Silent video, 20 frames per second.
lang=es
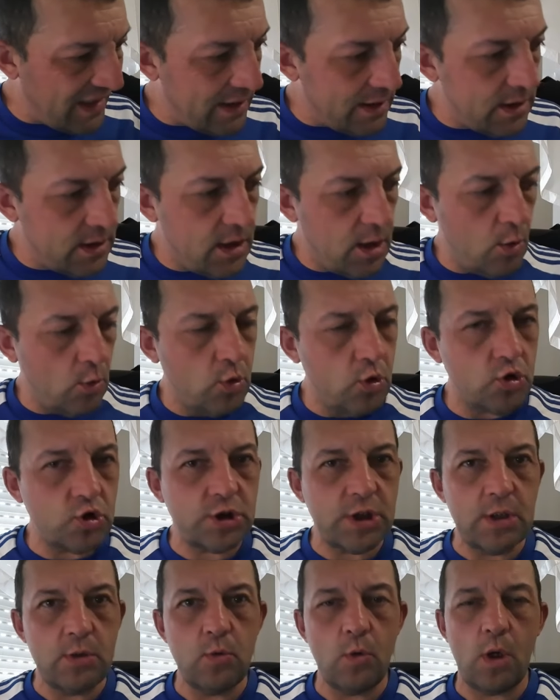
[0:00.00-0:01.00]
de unos
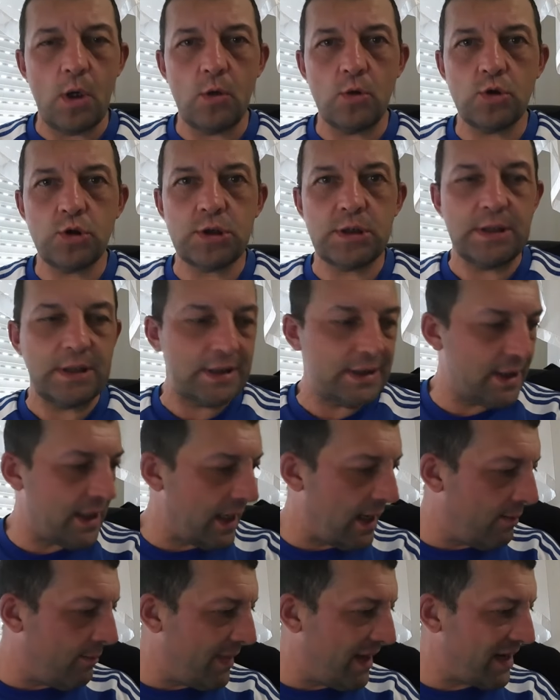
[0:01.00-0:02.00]
señuelos de
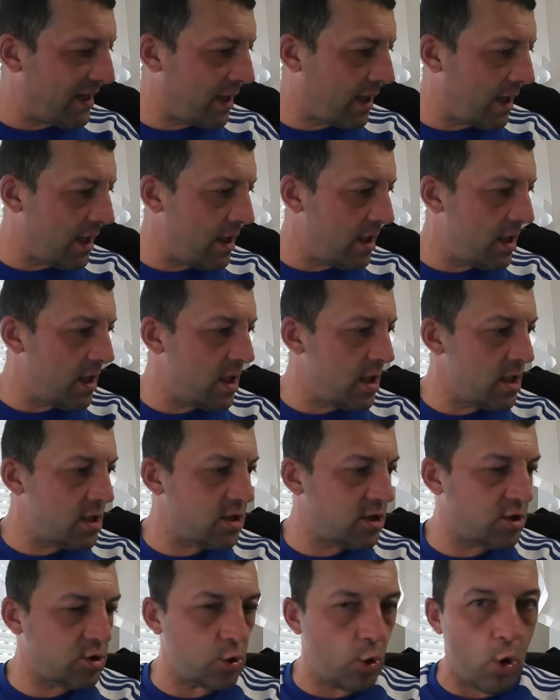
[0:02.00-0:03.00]
la marca
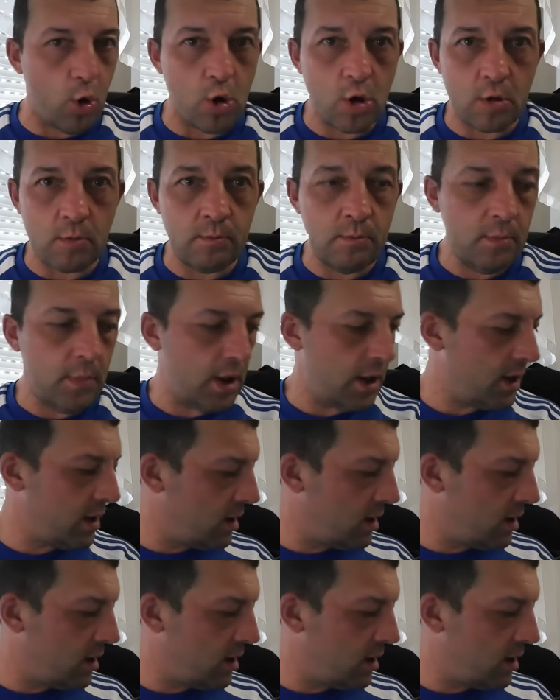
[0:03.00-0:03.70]
Storm